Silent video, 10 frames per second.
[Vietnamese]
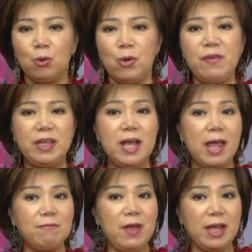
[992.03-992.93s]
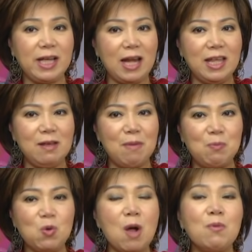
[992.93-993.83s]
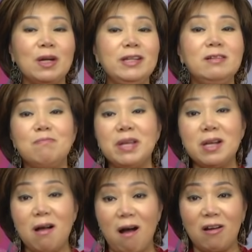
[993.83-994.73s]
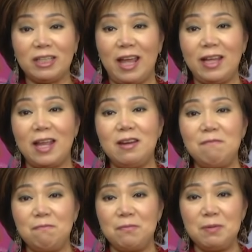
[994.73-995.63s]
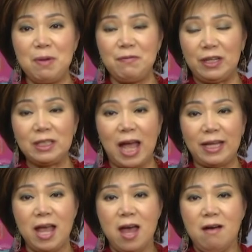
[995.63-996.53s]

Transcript: Quý vị về, về Cali mà muốn có một ly nước mía ngon thì hãy ghé đến nước mía Viễn Tây